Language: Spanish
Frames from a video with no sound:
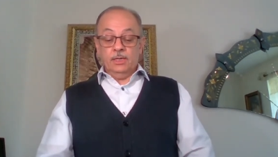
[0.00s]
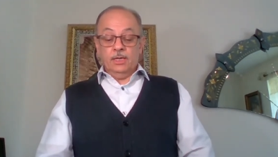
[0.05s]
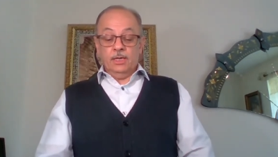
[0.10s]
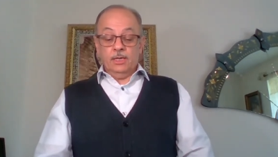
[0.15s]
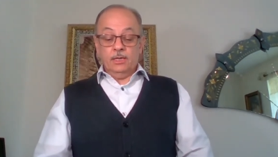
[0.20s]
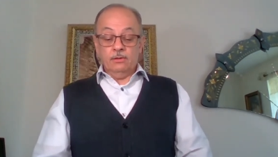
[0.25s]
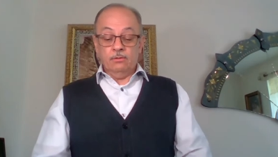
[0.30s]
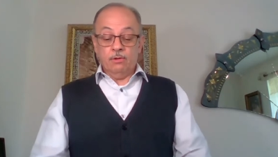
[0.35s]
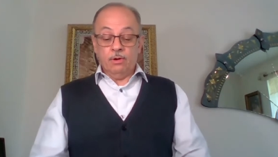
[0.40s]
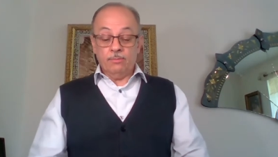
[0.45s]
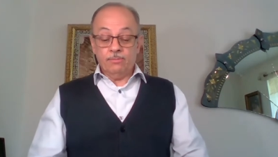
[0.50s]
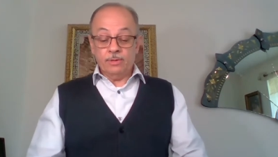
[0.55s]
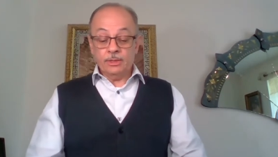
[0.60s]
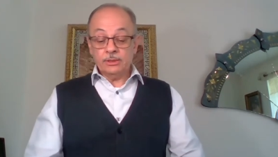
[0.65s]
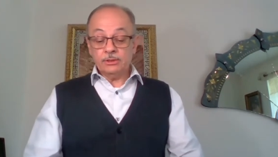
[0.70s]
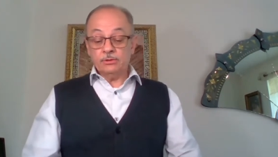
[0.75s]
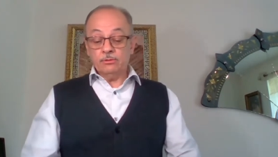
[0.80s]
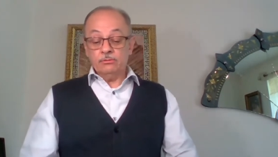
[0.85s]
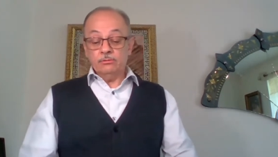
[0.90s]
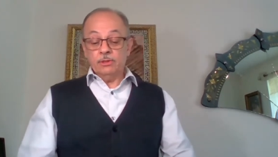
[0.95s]
Él lo
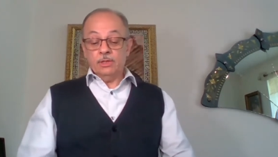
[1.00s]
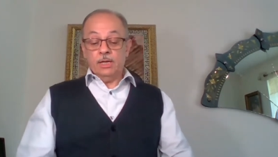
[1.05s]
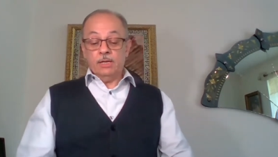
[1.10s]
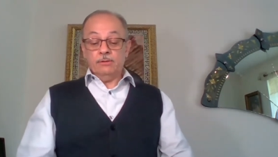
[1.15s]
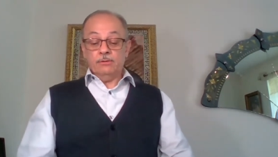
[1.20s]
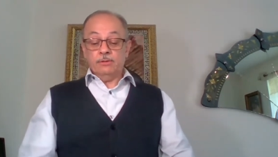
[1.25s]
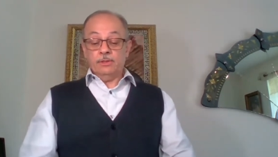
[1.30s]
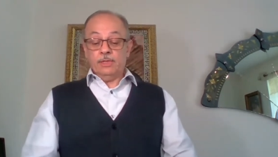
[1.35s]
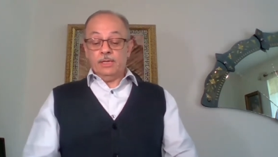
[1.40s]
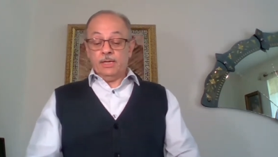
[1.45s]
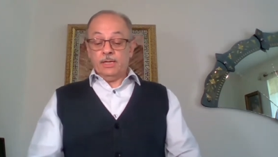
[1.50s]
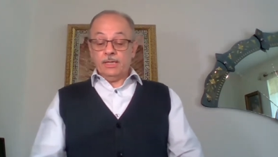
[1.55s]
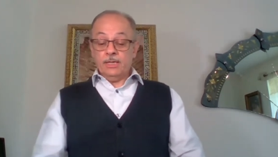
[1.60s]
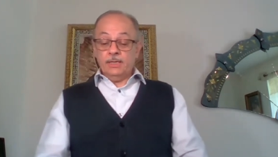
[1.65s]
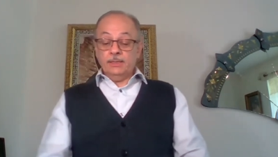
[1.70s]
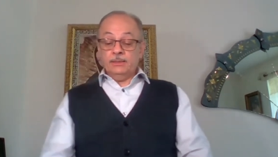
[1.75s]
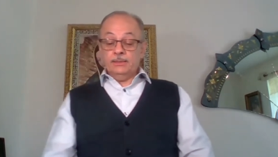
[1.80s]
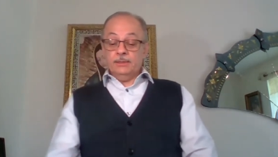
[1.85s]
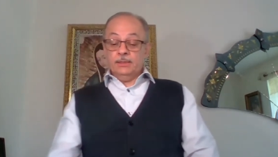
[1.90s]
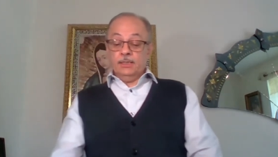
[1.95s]
apartó a un lado de la
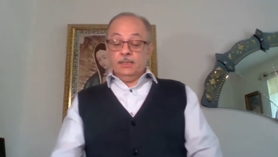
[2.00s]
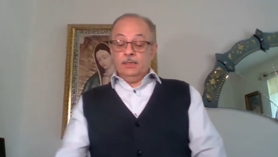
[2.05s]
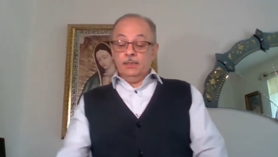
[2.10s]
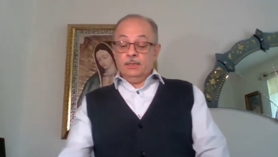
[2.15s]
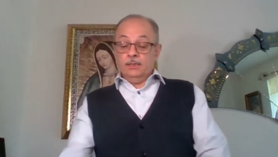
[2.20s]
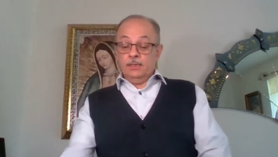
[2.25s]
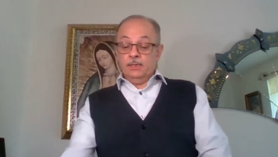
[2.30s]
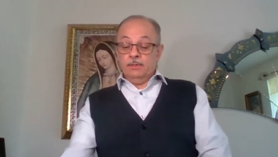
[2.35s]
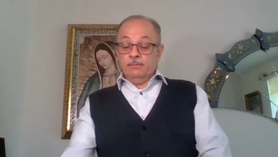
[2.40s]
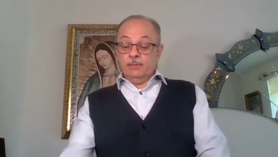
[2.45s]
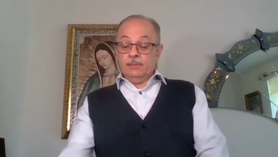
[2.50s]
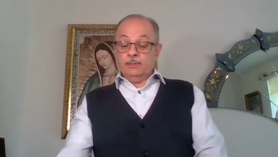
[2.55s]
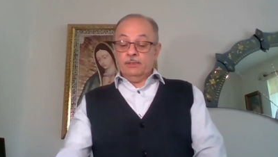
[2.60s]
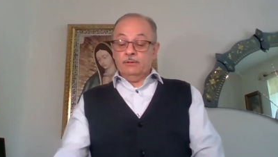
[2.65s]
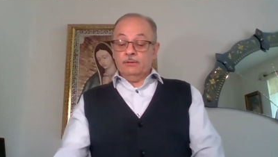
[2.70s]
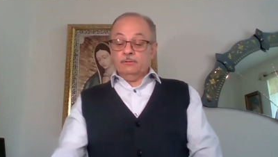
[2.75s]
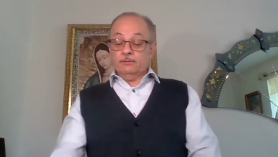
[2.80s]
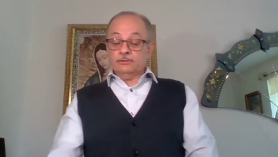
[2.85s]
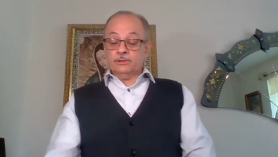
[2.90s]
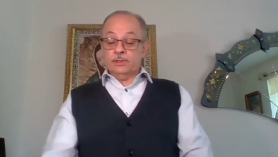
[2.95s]
gente, le
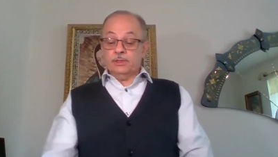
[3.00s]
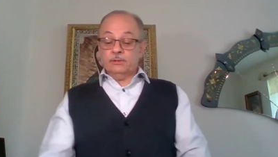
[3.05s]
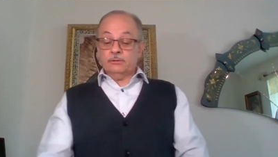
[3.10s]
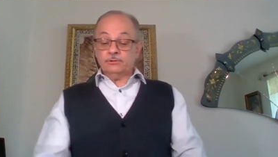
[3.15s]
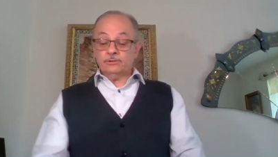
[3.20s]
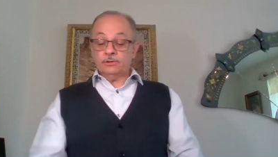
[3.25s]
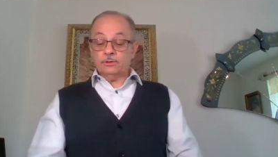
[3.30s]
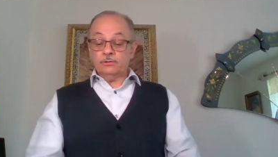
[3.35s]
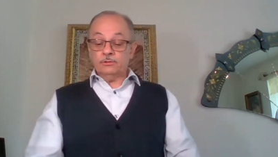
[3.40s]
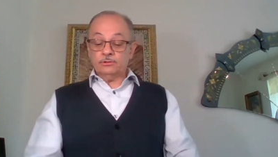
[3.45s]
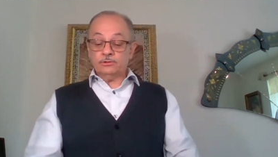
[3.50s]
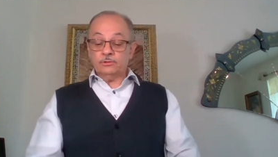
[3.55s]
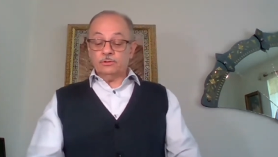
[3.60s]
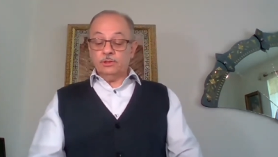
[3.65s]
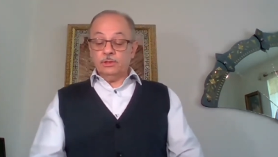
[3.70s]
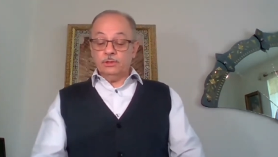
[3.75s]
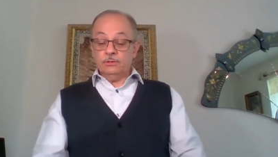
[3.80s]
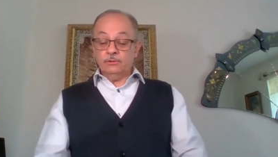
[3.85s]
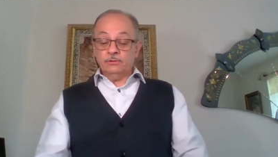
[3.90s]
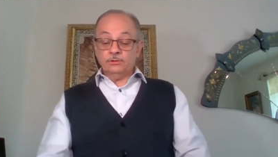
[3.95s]
metió los dedos en los
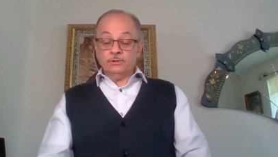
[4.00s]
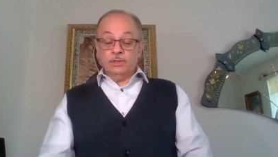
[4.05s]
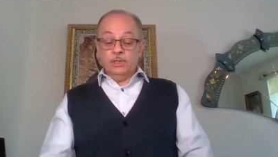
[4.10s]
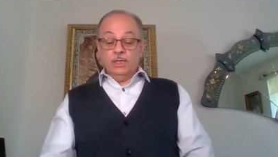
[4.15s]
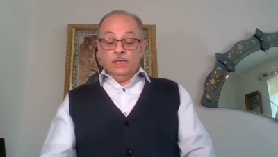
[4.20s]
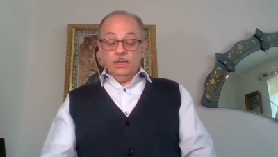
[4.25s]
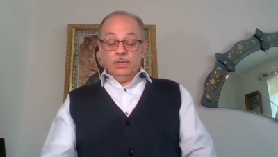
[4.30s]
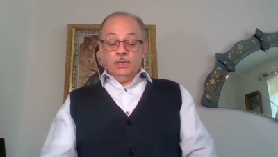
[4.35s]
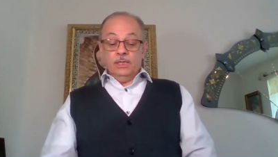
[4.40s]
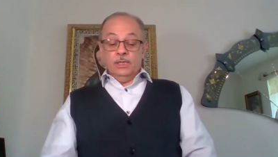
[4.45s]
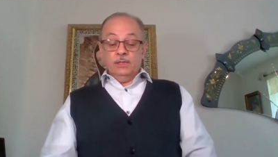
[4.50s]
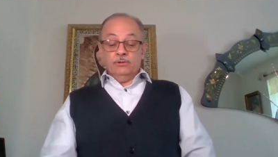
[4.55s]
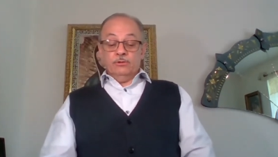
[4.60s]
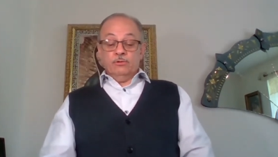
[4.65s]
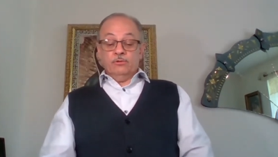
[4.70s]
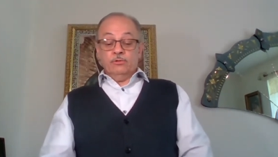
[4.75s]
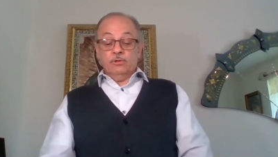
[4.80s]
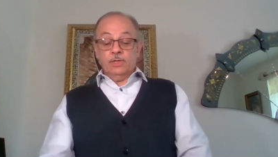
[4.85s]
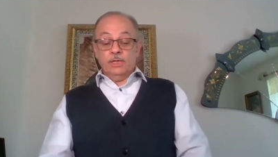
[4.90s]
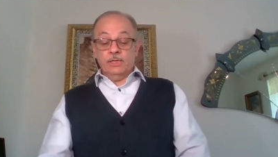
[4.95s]
oídos y le
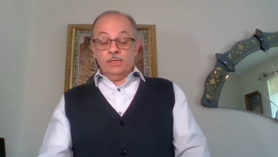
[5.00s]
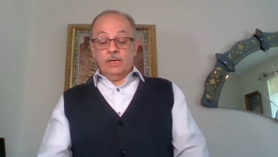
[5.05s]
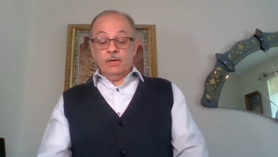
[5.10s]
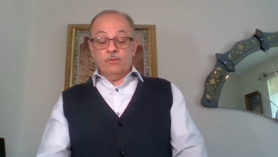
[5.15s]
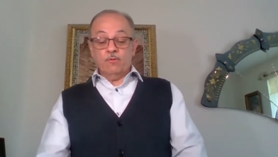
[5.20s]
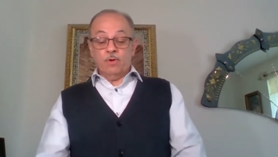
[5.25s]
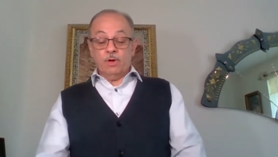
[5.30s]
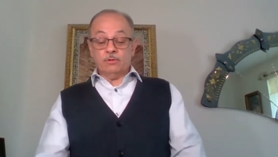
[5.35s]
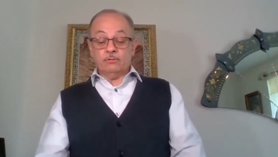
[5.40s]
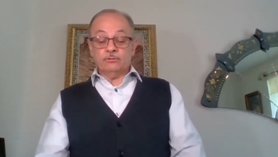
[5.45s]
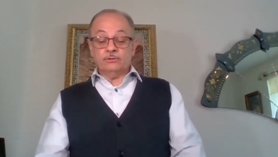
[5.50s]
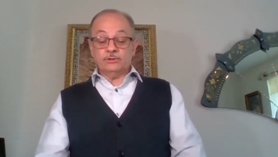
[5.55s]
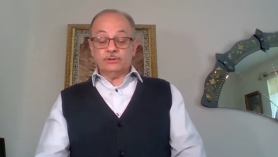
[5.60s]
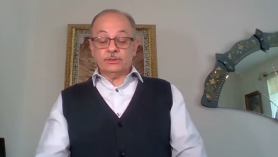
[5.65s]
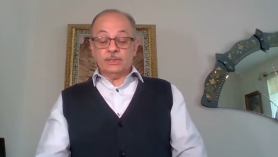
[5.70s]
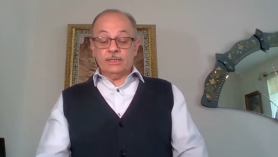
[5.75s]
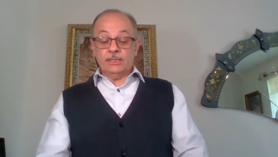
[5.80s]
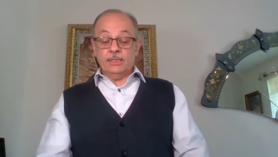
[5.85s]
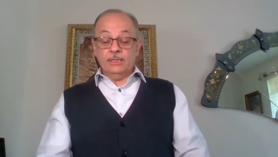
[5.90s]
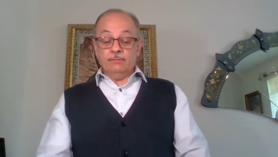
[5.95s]
tocó la lengua con
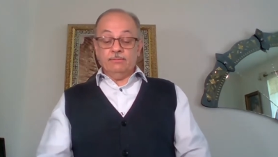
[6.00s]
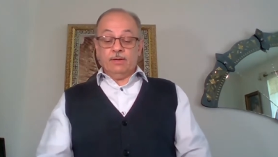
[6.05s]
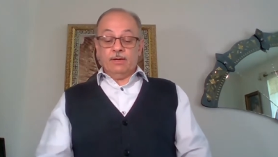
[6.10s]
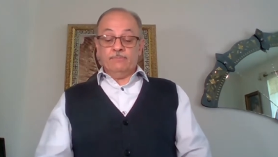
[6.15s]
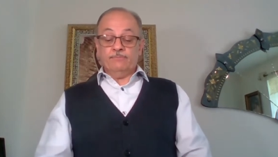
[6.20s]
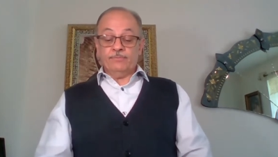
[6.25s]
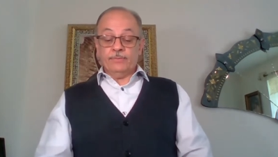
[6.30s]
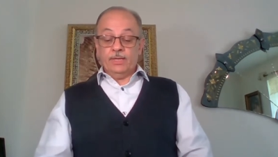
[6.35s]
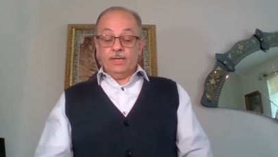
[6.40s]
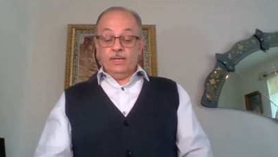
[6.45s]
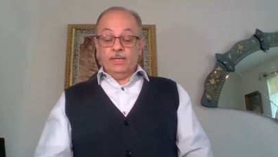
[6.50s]
saliva.